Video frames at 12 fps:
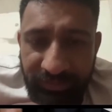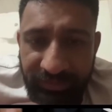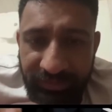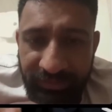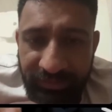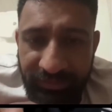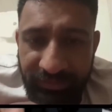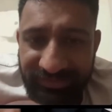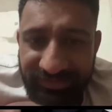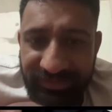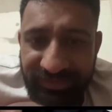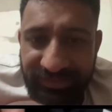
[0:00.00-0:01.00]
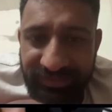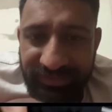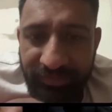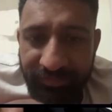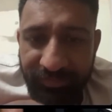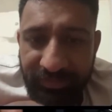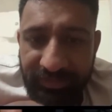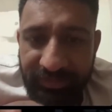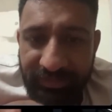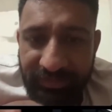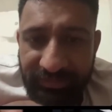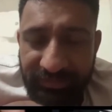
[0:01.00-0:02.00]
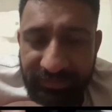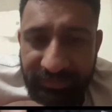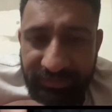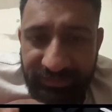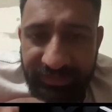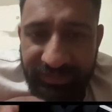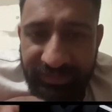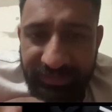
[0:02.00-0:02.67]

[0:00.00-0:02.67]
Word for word: तीन चार पाँच छ